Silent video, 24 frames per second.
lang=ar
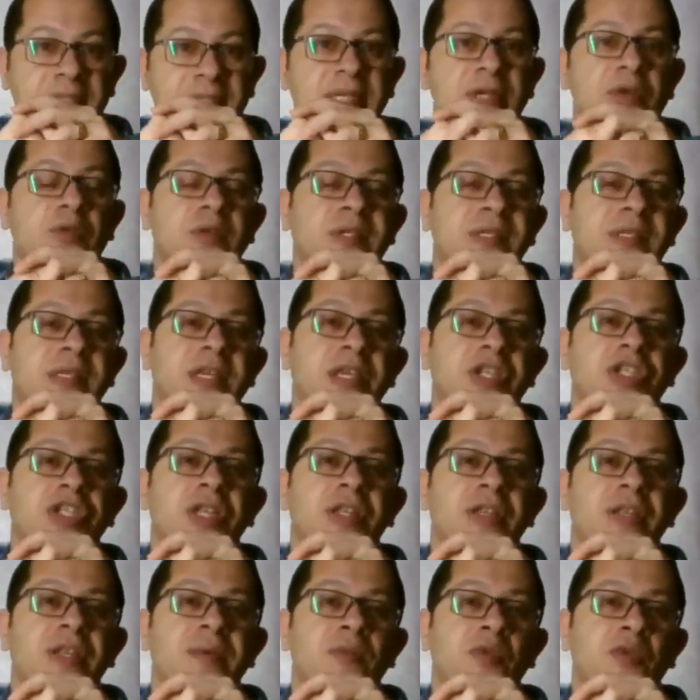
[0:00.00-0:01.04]

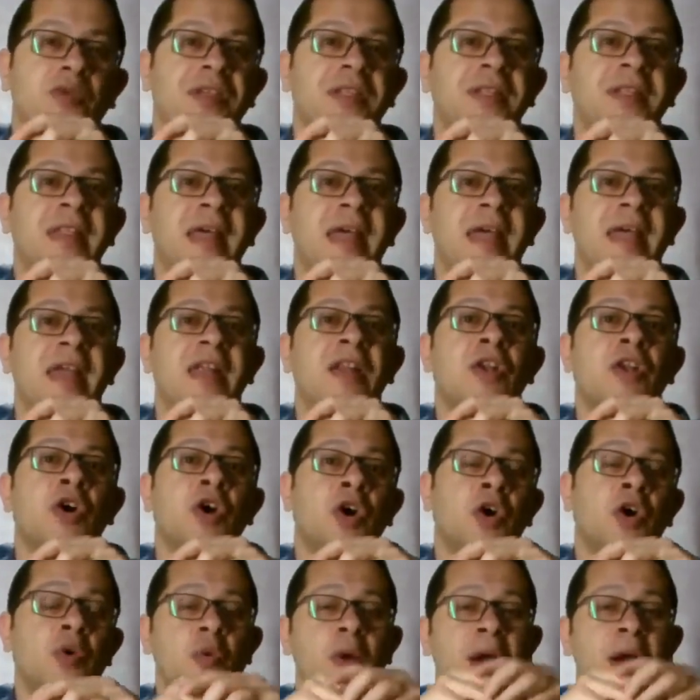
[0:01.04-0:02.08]
سيكوستريشن ديرمويد ده
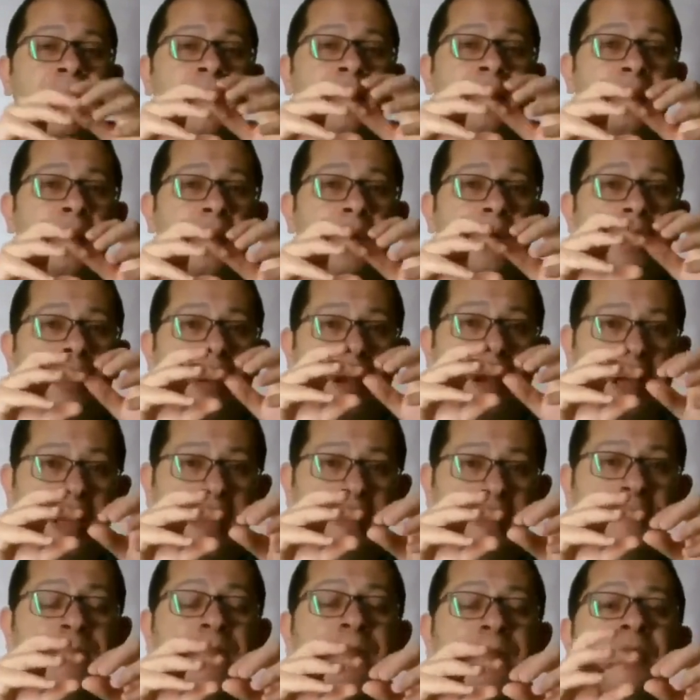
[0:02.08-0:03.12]
اللي هو عباره
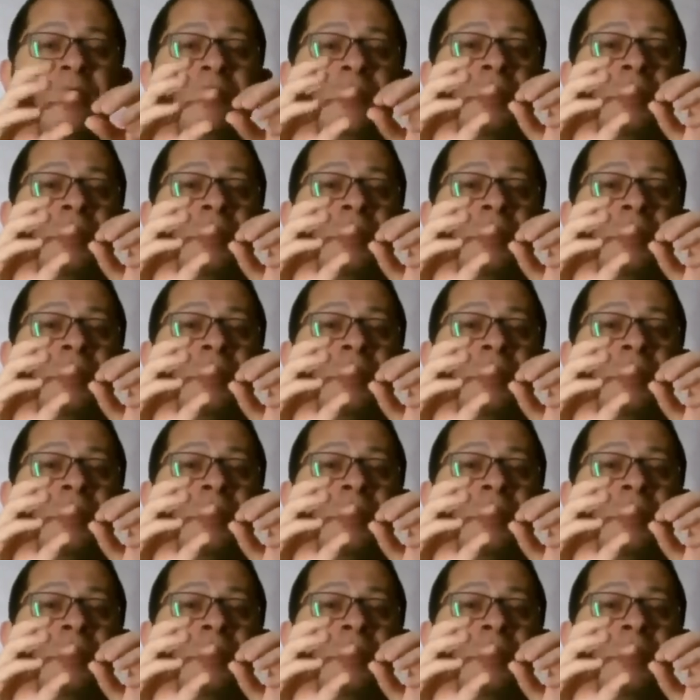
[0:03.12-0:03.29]
عن